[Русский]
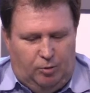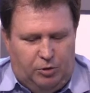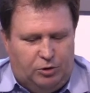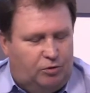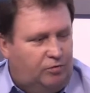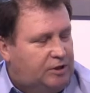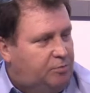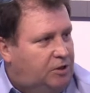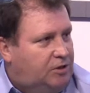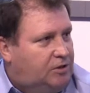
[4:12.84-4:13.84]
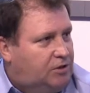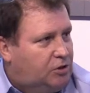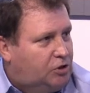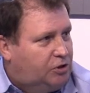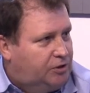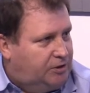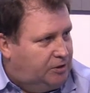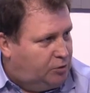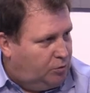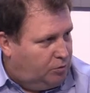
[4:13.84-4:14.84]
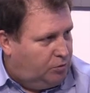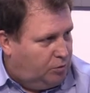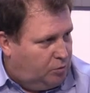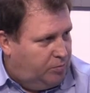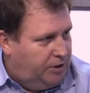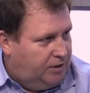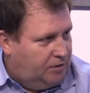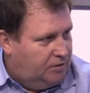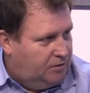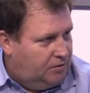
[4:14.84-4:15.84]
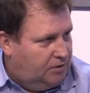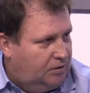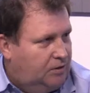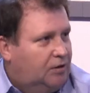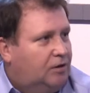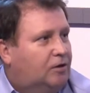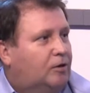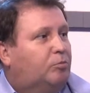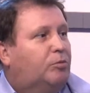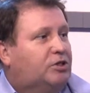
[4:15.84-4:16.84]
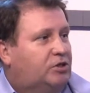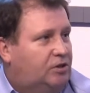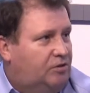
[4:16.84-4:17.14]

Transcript: 580-600 рублей. То есть почти в два раза. Почти